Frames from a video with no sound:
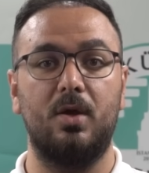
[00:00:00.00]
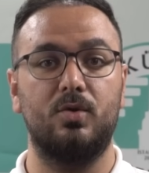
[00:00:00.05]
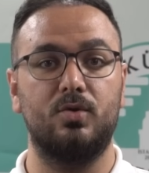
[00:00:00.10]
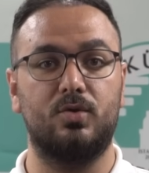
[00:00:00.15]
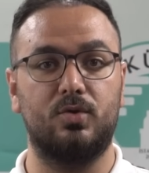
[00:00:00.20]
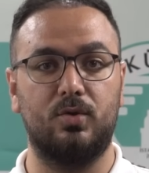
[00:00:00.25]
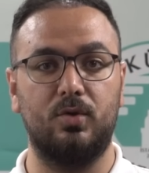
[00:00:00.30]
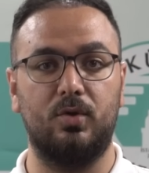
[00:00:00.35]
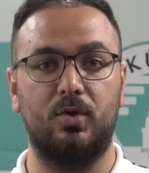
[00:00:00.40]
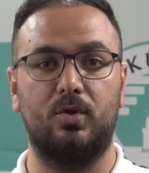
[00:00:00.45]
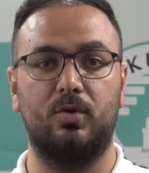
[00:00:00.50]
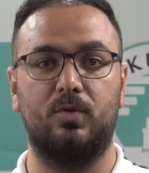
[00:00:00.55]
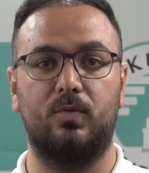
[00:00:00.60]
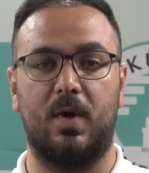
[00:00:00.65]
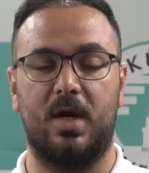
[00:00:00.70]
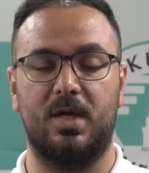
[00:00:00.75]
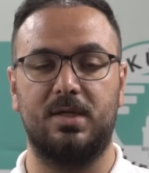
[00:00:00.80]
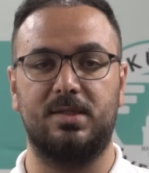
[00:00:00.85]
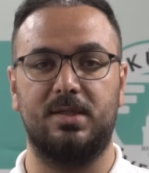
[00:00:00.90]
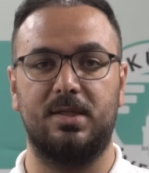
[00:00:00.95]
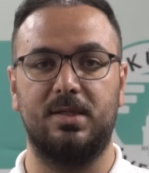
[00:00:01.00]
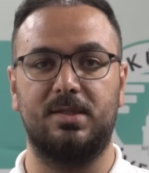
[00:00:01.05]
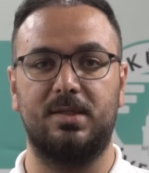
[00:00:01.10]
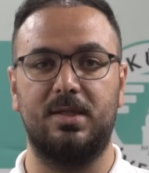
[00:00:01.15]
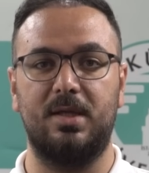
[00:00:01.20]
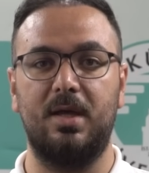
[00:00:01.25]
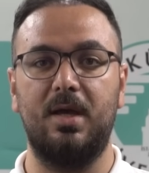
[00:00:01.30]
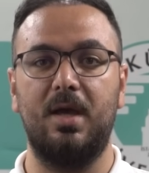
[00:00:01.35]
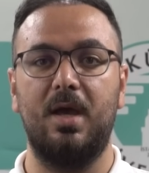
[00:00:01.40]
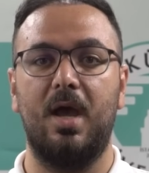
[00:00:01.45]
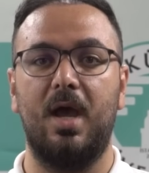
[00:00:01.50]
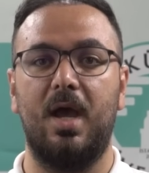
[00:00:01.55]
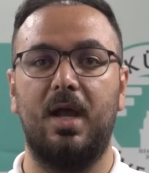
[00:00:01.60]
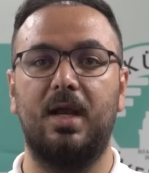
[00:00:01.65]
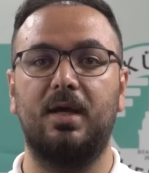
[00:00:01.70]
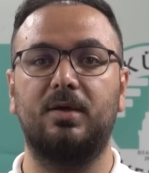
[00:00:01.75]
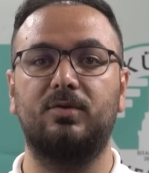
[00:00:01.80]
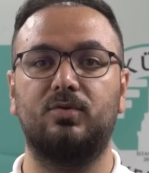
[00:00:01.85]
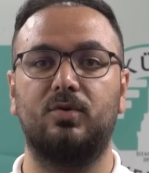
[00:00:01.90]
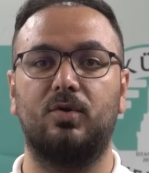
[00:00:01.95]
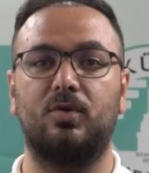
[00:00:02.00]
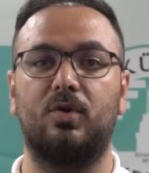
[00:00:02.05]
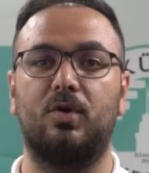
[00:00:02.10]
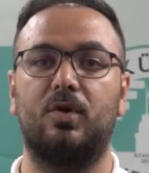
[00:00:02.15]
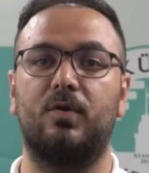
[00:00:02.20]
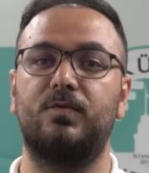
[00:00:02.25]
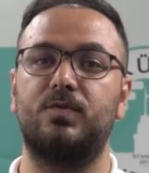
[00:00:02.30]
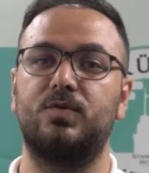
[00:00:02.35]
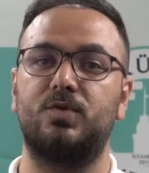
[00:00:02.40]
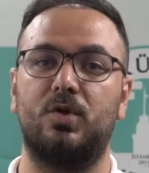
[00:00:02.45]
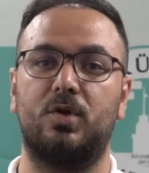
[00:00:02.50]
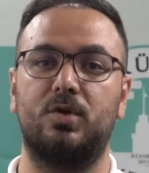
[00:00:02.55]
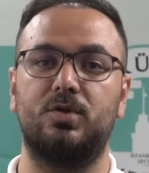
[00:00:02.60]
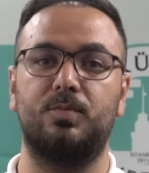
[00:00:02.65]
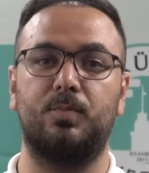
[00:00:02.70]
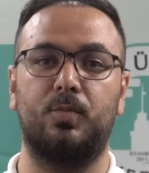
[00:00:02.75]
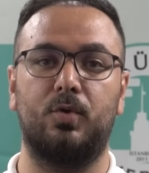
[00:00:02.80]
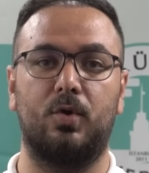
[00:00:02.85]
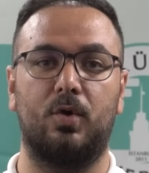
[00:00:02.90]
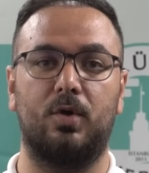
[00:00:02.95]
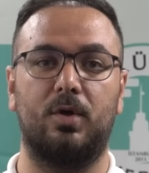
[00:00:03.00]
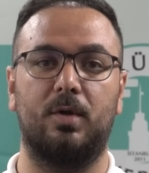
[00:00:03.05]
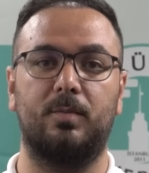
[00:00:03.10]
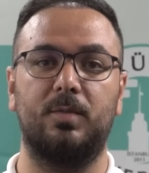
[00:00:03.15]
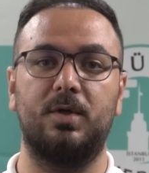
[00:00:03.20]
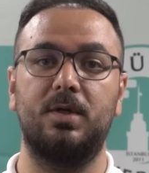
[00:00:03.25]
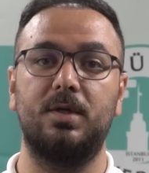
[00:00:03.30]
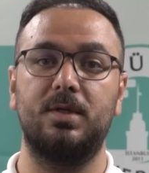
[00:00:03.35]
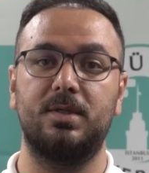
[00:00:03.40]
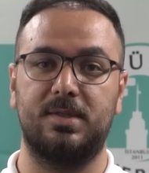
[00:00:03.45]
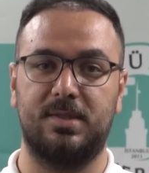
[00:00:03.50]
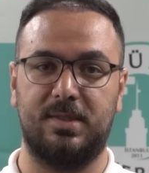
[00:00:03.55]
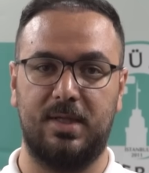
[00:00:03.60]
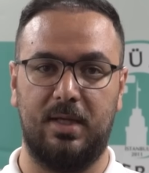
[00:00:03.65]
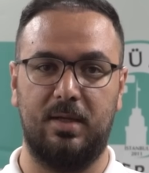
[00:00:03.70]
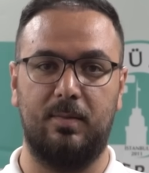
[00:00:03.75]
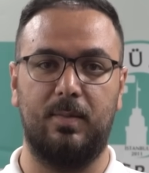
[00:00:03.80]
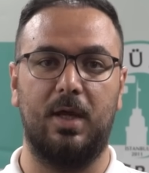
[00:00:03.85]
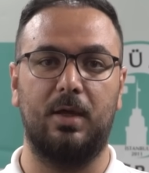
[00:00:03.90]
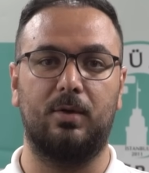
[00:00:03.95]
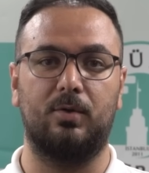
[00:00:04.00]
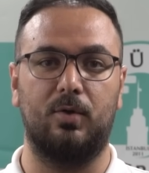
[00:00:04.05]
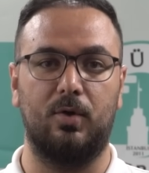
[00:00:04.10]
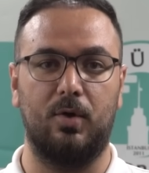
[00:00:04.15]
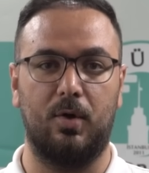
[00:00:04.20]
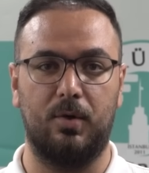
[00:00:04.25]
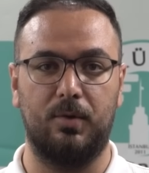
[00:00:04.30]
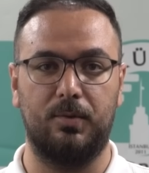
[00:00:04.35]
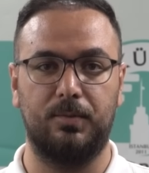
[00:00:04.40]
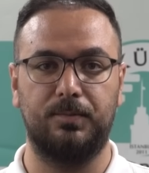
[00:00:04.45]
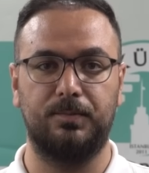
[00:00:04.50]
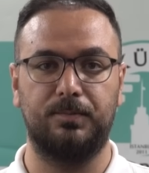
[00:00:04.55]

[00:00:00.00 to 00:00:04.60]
Üsküdar Üniversitesi Elektronörofizyoloji Programı seni bekliyor.